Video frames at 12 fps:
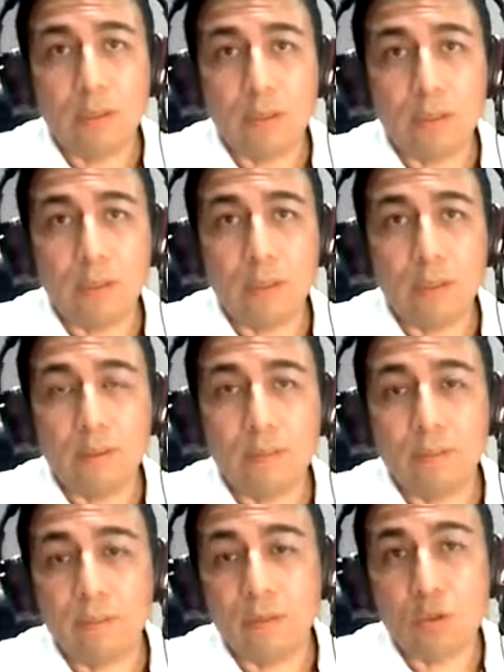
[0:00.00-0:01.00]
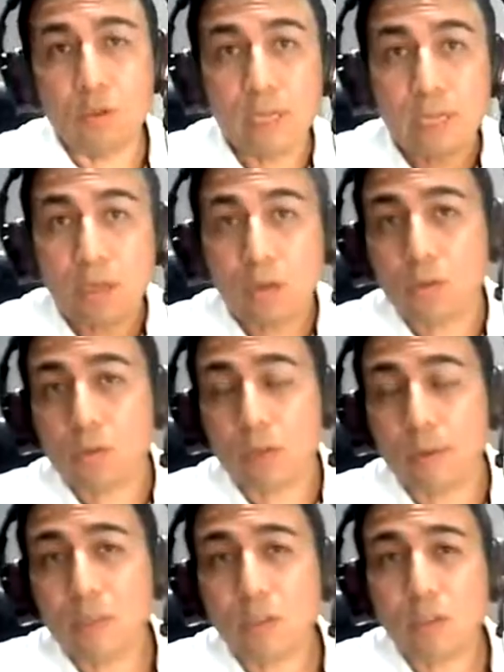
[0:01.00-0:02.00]
Eh, los niños a
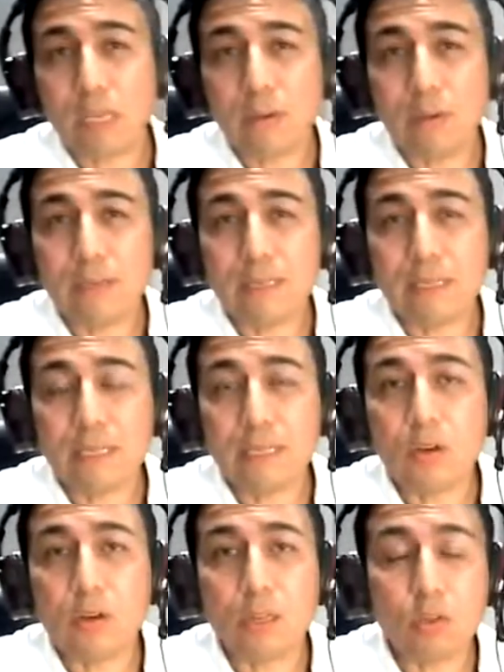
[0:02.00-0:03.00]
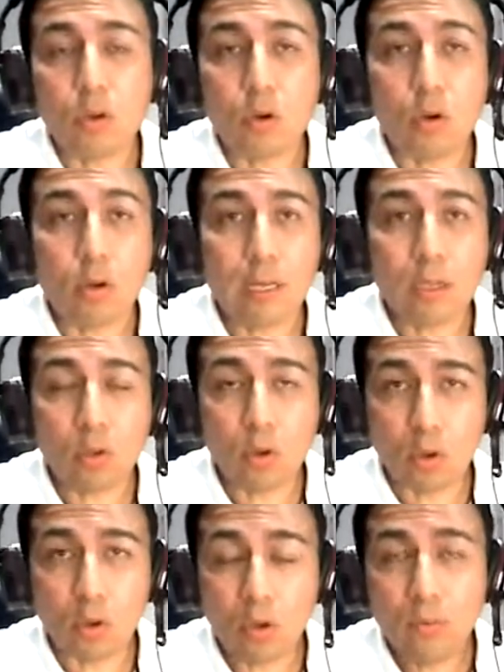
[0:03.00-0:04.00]
veces no saben si hicieron ellos lo correcto
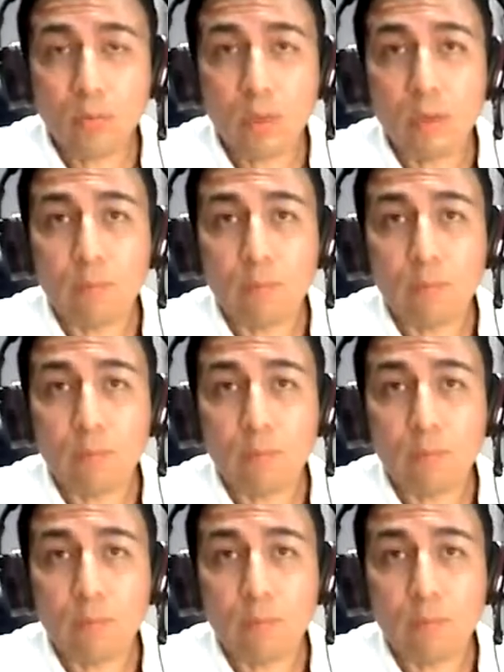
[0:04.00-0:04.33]
o no.